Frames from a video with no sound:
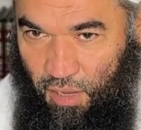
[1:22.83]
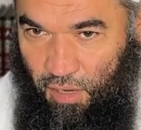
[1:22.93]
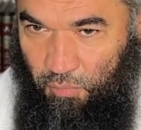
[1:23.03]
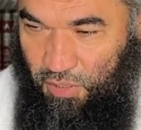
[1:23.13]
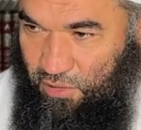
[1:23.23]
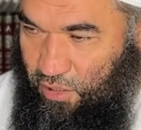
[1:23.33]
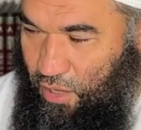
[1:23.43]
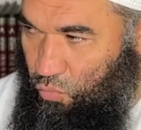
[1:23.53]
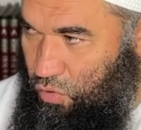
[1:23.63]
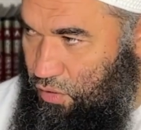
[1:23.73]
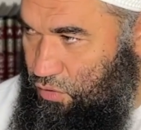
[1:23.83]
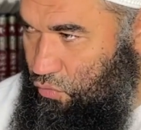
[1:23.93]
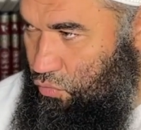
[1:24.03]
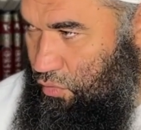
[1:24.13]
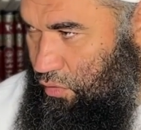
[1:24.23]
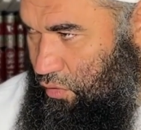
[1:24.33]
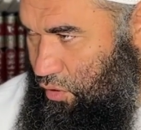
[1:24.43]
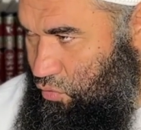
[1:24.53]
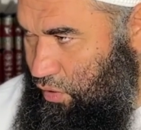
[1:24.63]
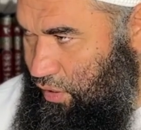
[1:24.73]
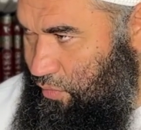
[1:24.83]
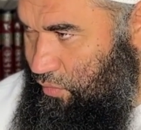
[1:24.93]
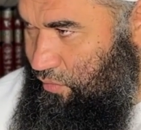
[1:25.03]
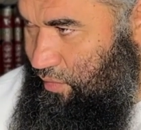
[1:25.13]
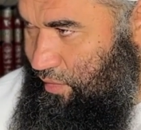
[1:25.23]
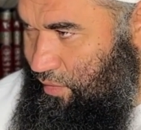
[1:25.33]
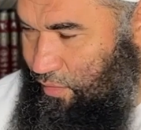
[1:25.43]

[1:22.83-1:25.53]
А по исламу как заходит? Аллаху алям, говорит.